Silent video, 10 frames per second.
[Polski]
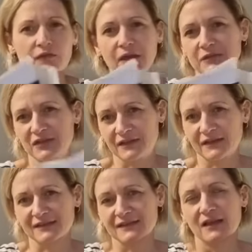Wiem, że
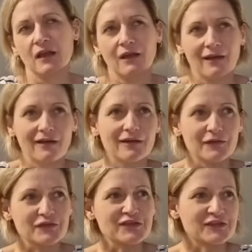teraz
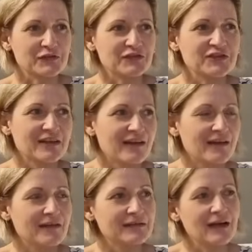e, wszystko
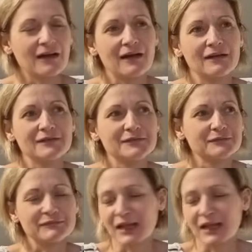się na y,